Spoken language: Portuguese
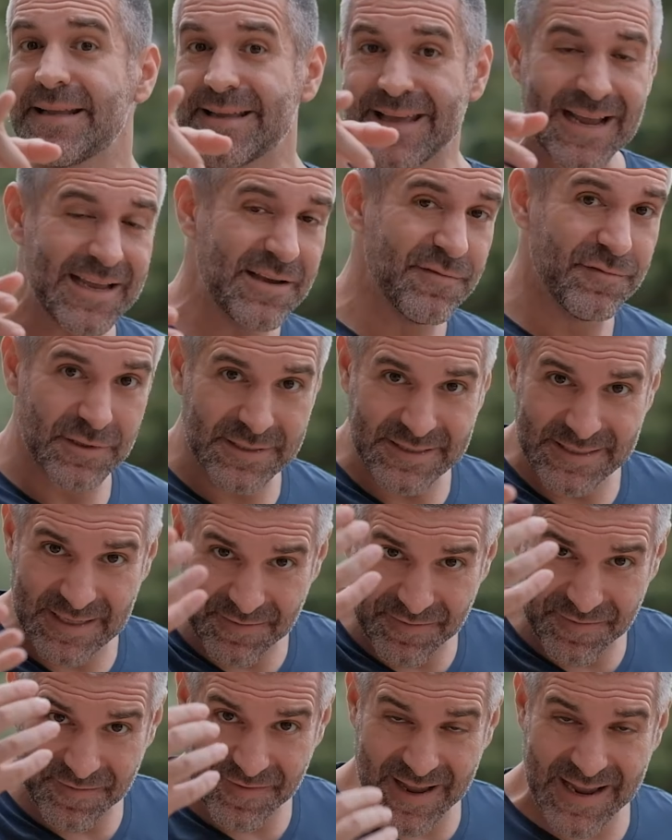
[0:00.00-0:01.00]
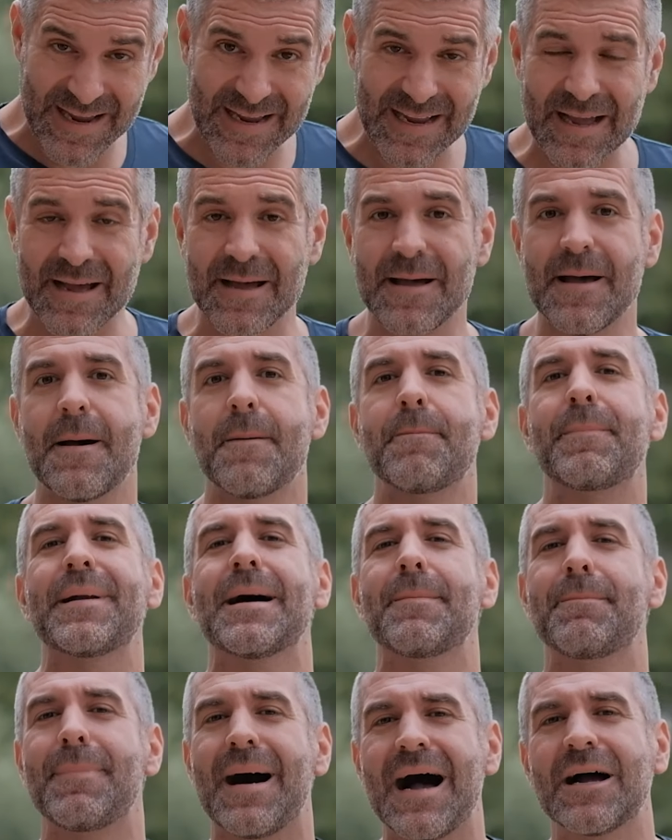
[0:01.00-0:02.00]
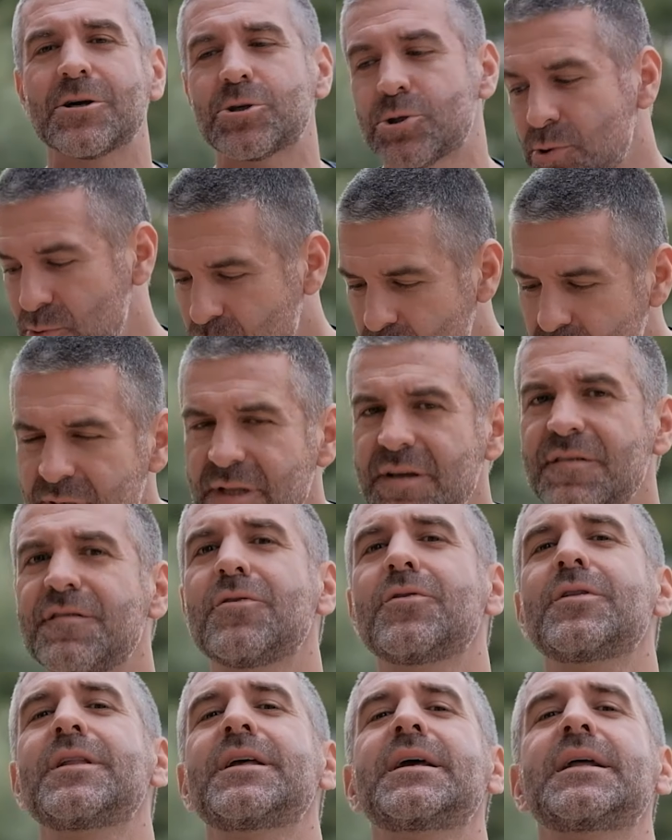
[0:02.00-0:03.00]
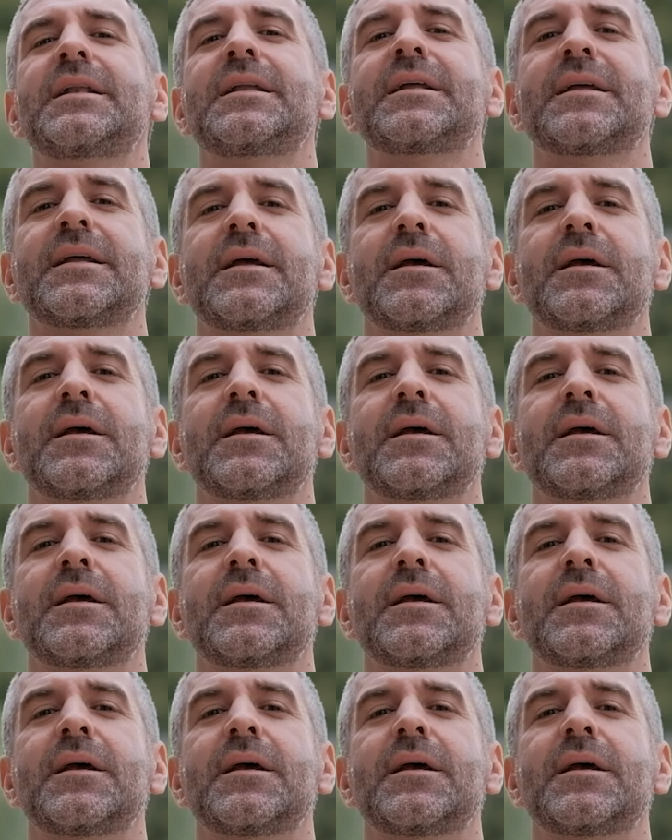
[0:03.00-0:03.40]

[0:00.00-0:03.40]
quer que você venha para baixo no nível dele.